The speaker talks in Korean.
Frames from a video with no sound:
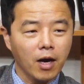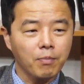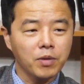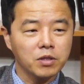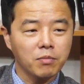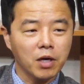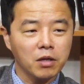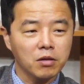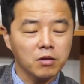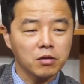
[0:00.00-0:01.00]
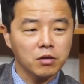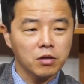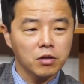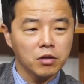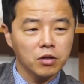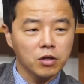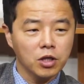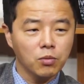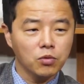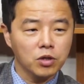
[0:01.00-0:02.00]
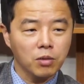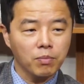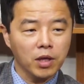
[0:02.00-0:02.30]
앞에서 말했던 기본적인